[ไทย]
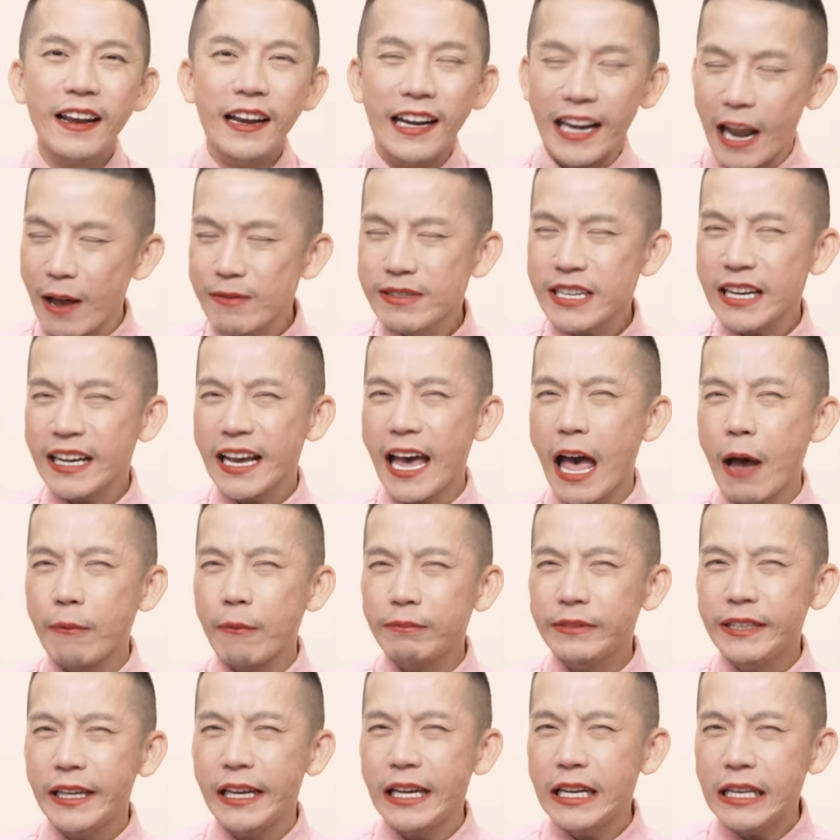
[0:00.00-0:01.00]
เริ่มจาก
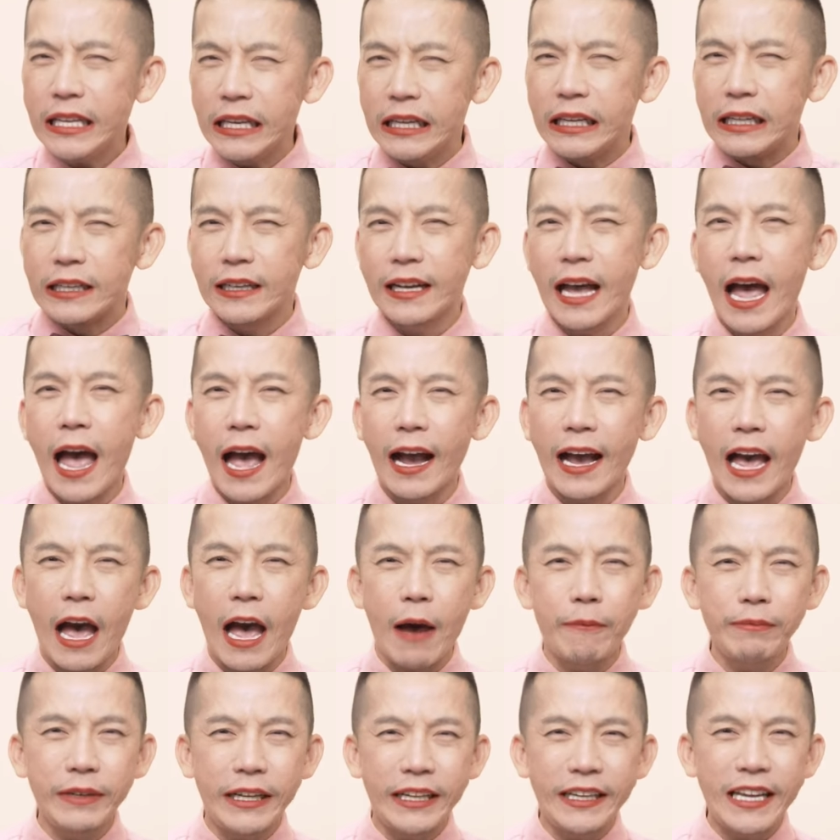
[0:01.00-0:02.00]
คำที่1ค่ะ
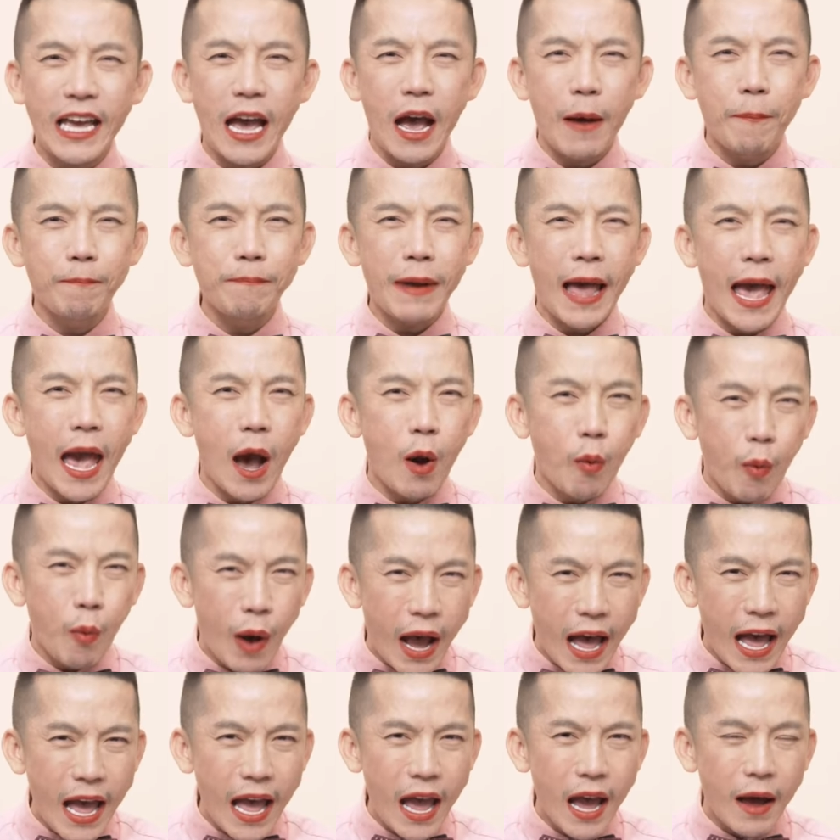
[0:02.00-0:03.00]
คำนี้เนี่ยแปล
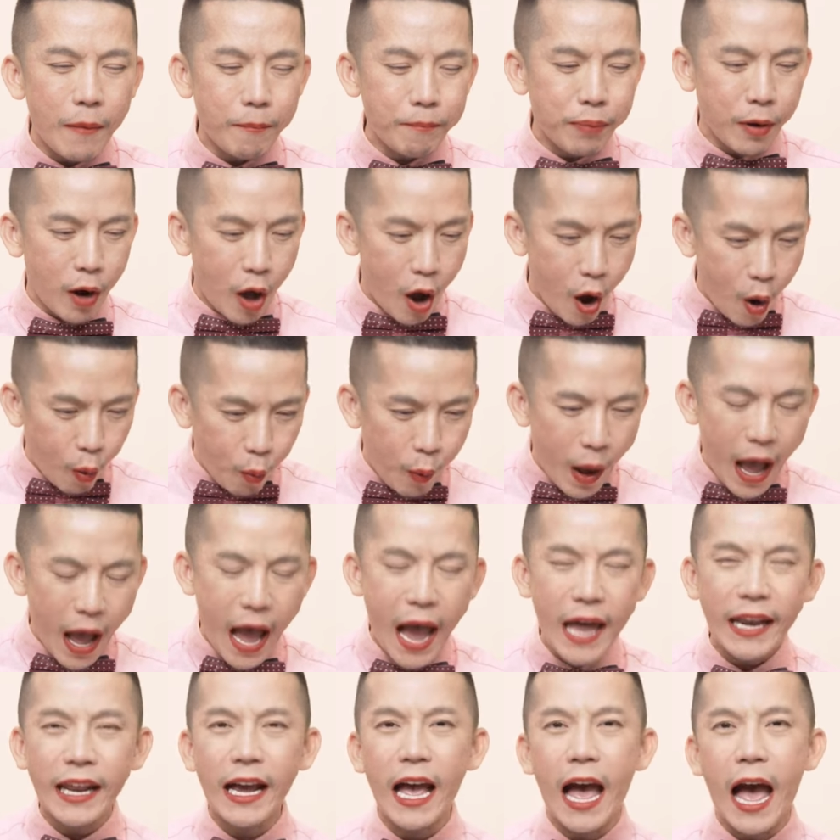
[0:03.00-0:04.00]
ว่าเพราะว่า
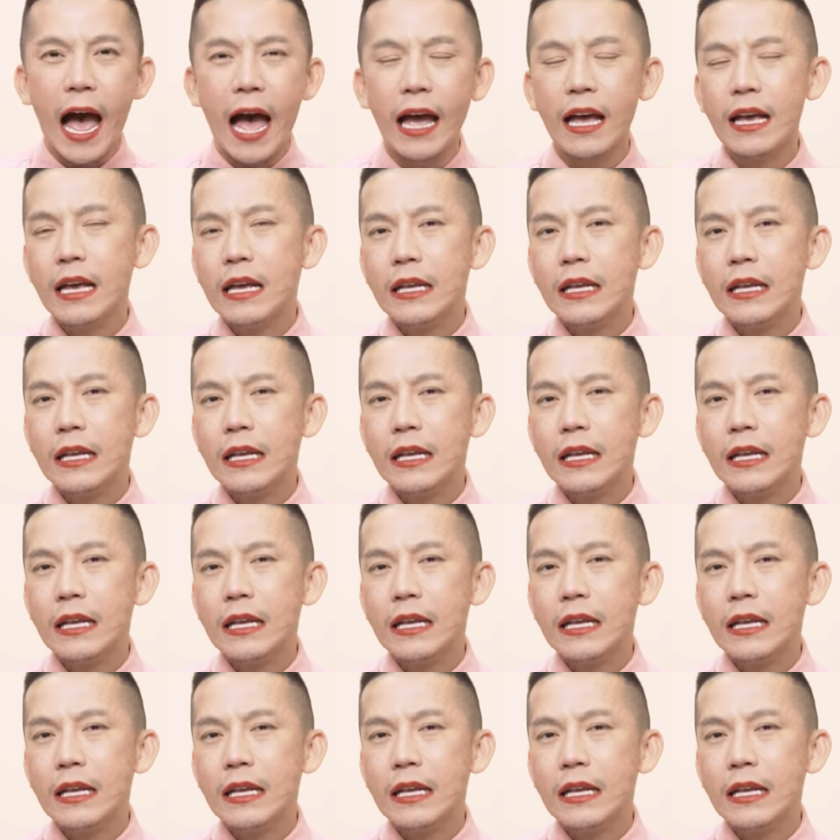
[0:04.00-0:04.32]
นะคะ